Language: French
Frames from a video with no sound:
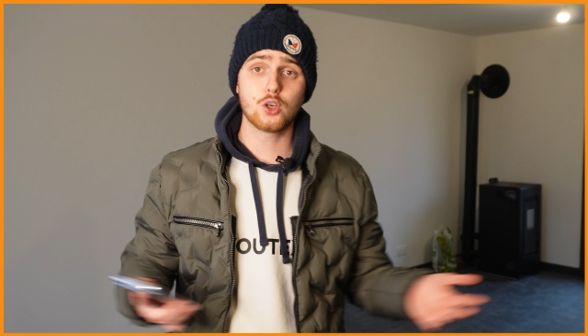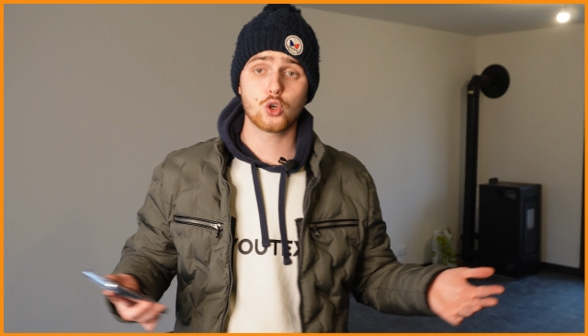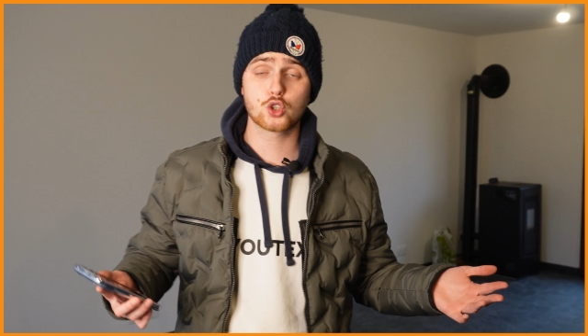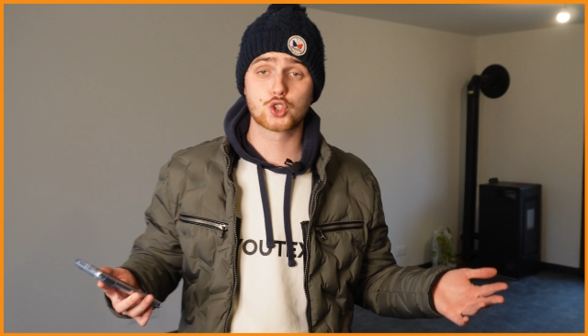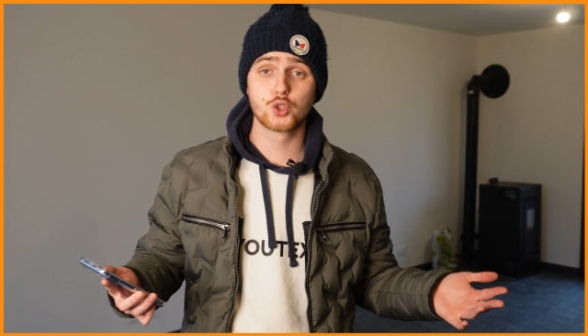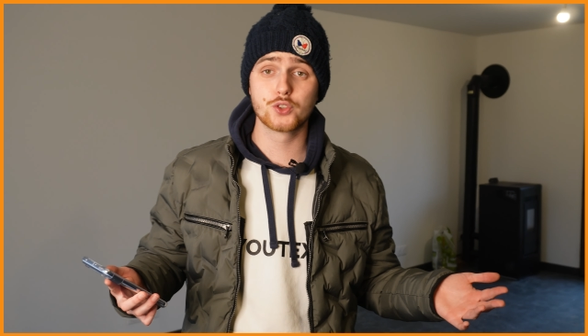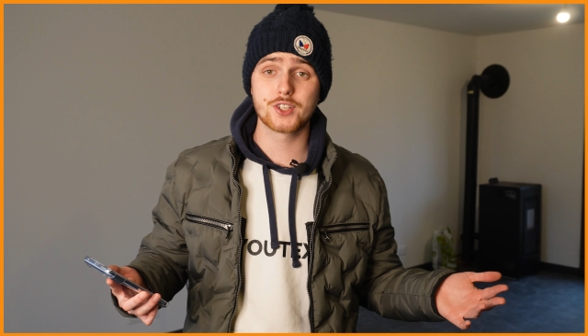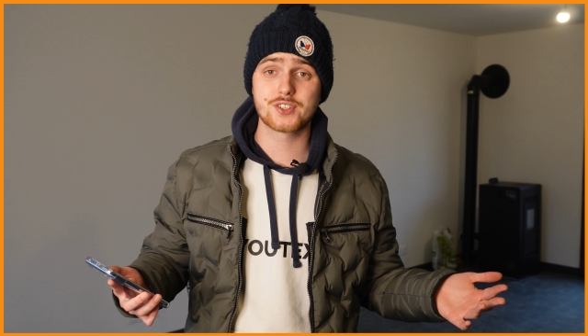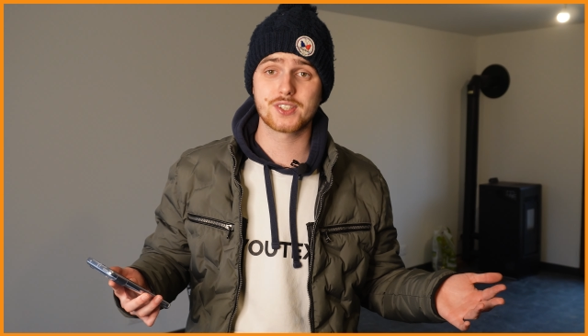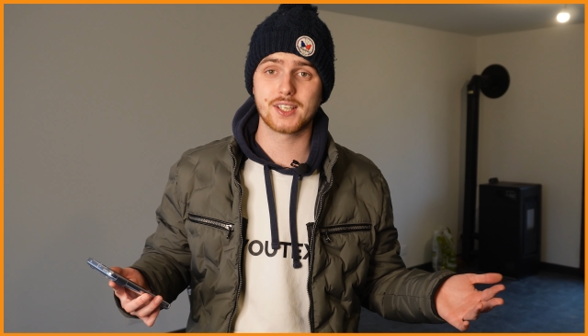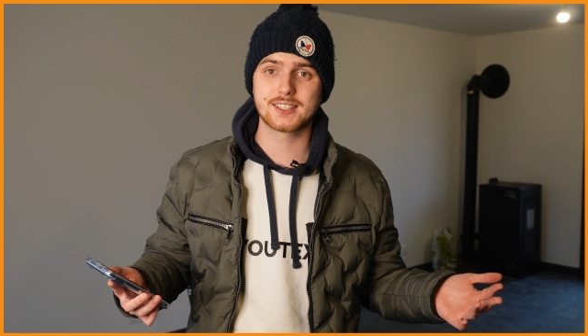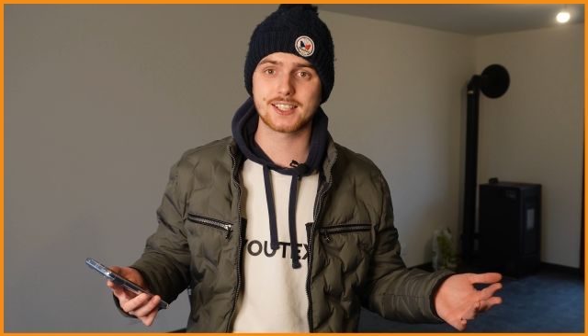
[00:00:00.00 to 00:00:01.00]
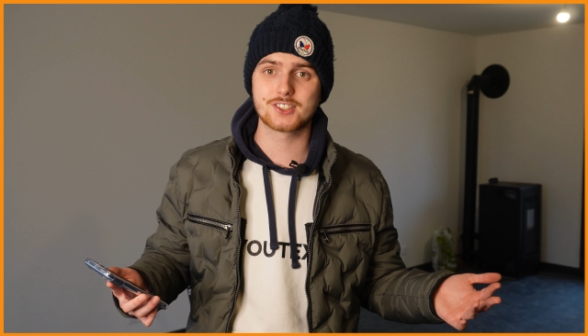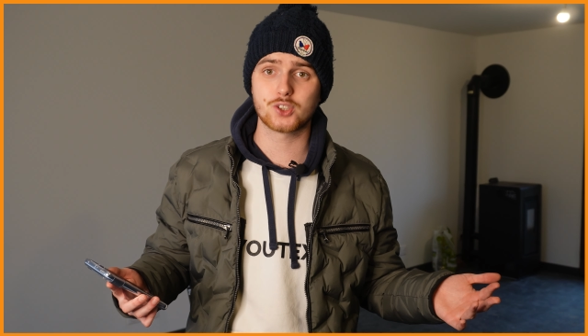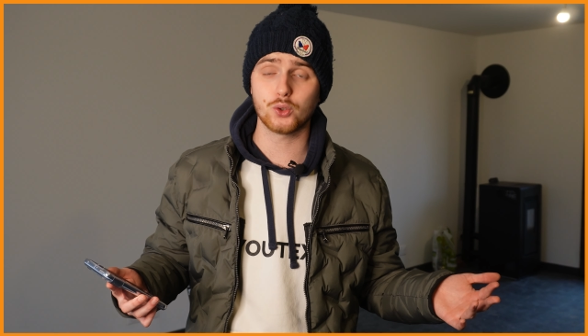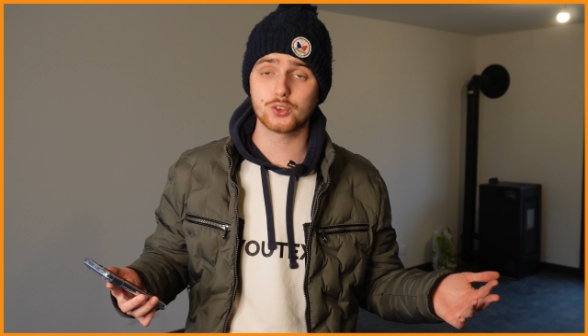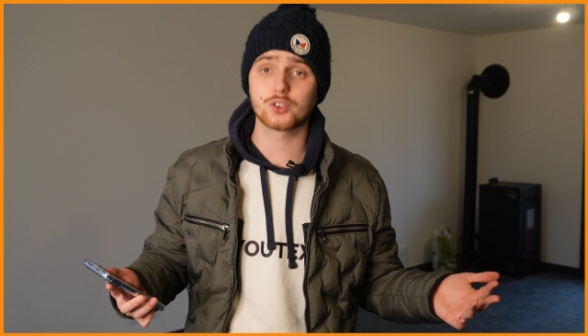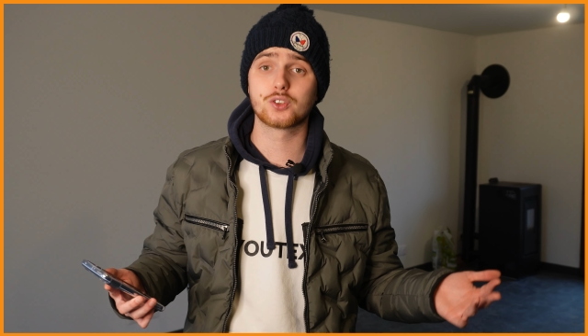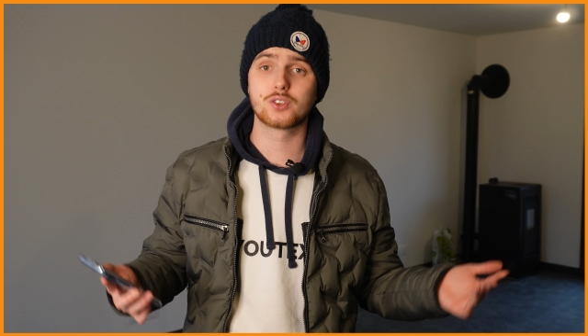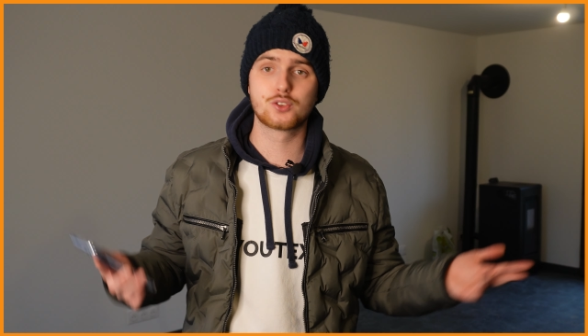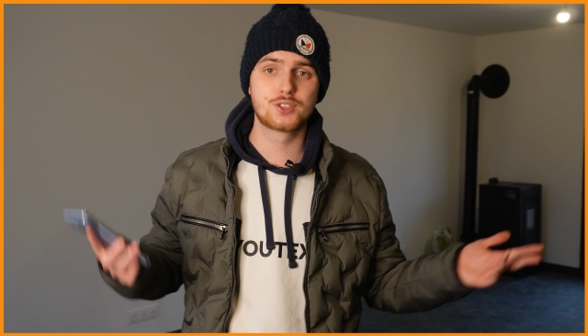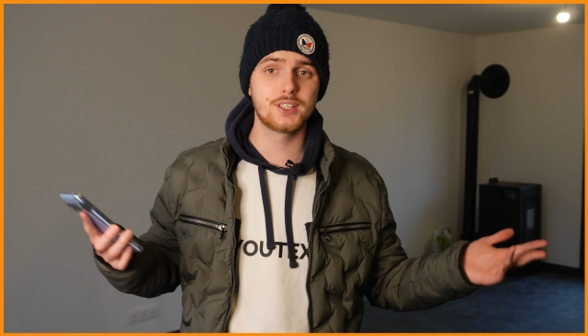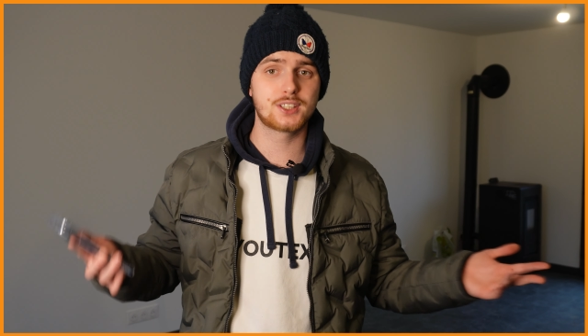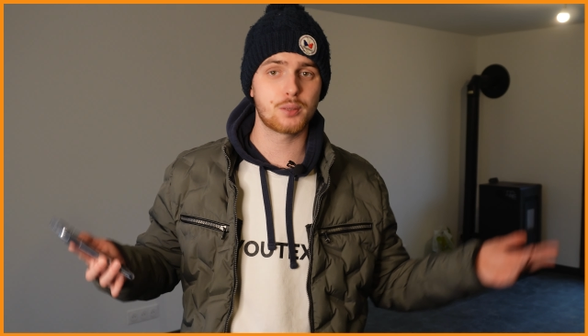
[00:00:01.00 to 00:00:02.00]
Alors, chose assez intéressante,
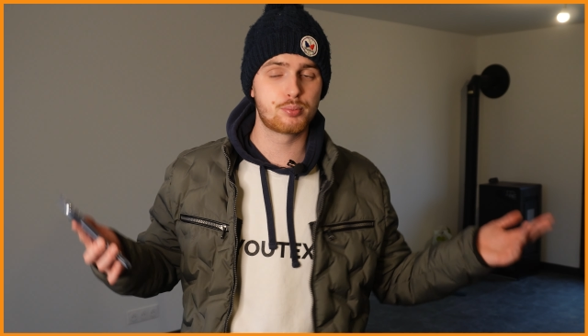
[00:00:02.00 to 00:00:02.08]
c'est que tu